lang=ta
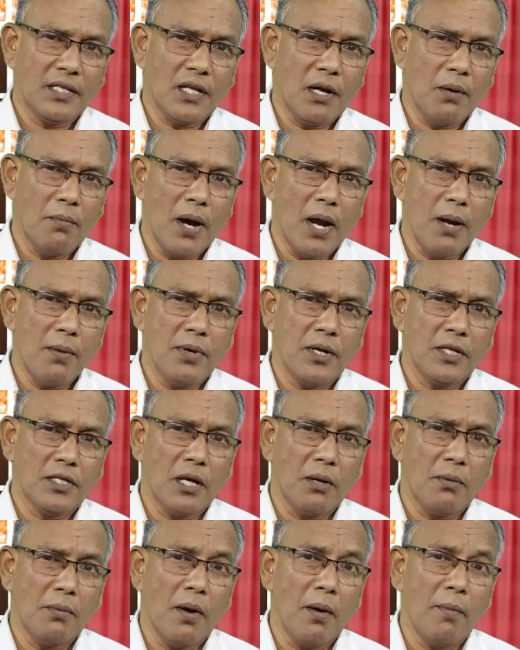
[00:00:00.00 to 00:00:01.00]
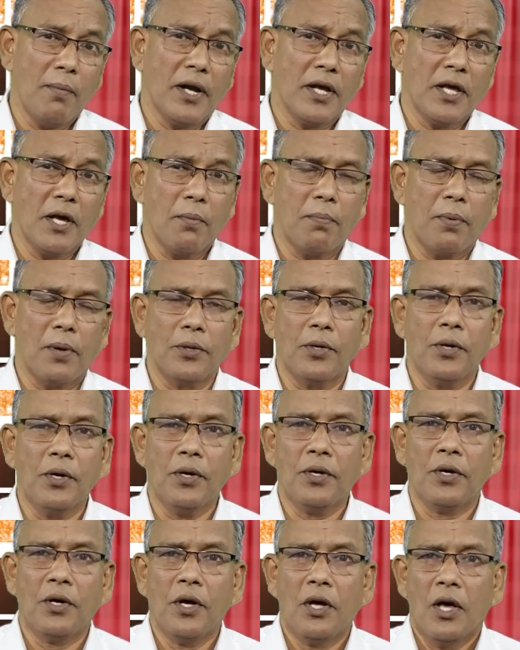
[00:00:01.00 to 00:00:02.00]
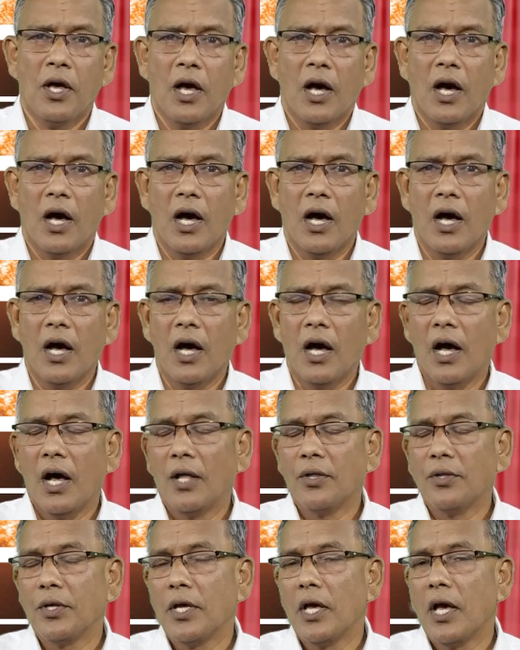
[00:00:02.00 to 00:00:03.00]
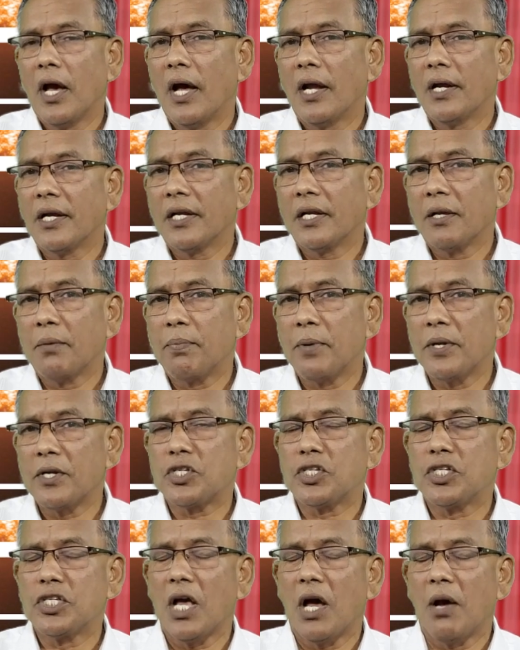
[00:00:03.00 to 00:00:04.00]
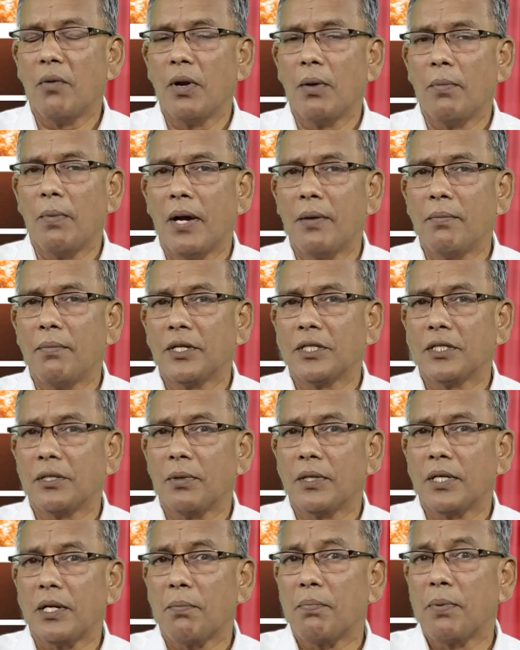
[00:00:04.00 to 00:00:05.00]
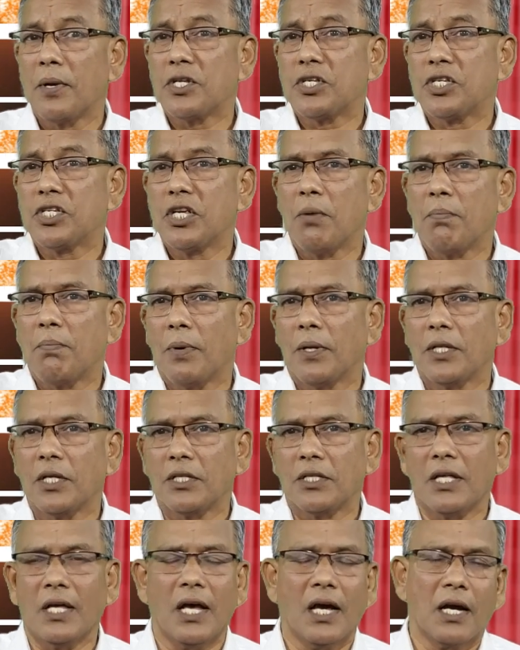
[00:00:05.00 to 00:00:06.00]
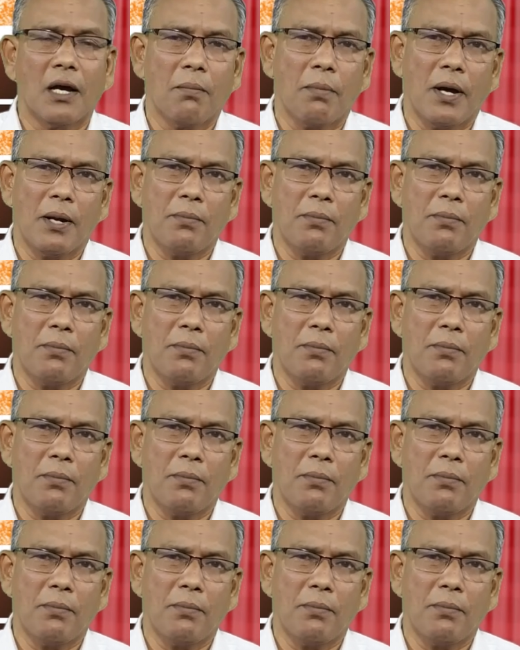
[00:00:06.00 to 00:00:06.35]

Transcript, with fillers: இடத்துல பயன்படுத்த எபிரேய பதம் அந்த அன்றைக்கு பெர்சியாவில் பயன்படுத்தப்பட்ட பெர்சிய பதத்தை அங்கே